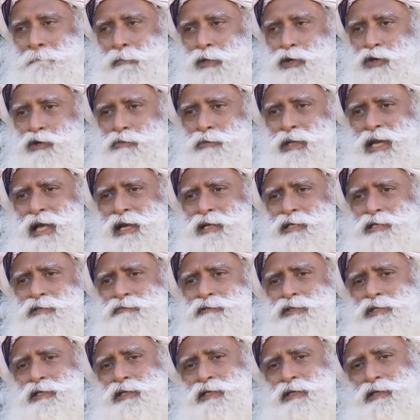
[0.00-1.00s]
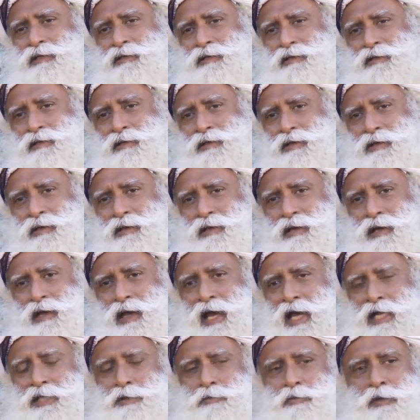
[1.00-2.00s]
L'activité humaine
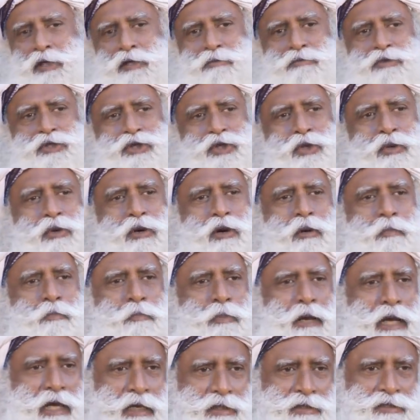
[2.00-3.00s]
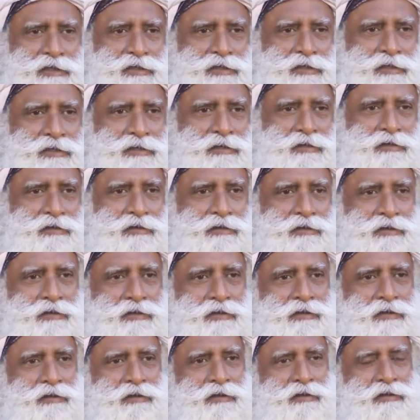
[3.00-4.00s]
est devenue si complexe
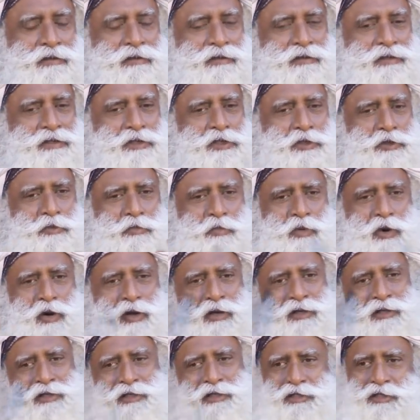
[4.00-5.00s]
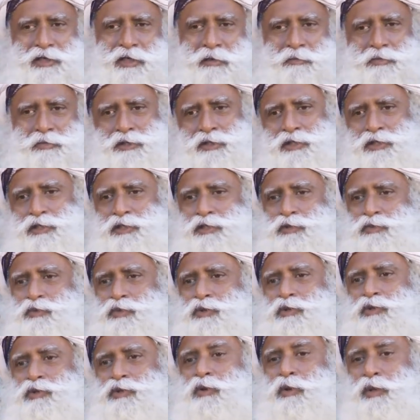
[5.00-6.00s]
que de petites
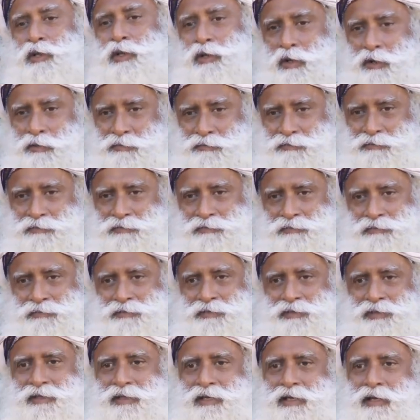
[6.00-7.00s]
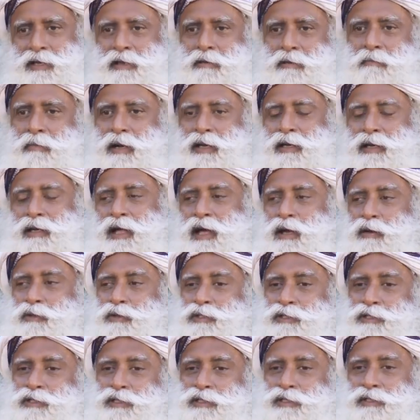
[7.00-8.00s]
perturbations la feraient dérailler.
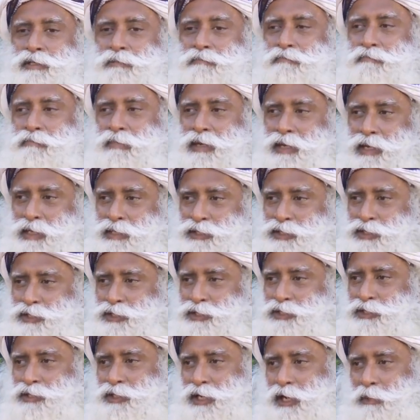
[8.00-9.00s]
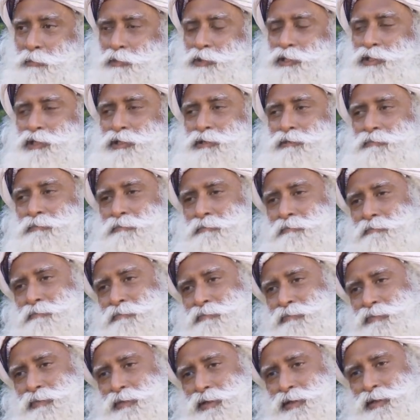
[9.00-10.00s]
Mais maintenant, ceci est une perturbation
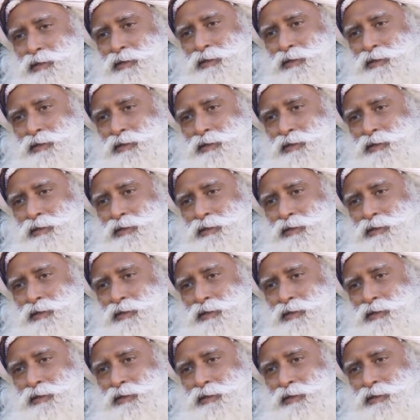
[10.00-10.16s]
majeure.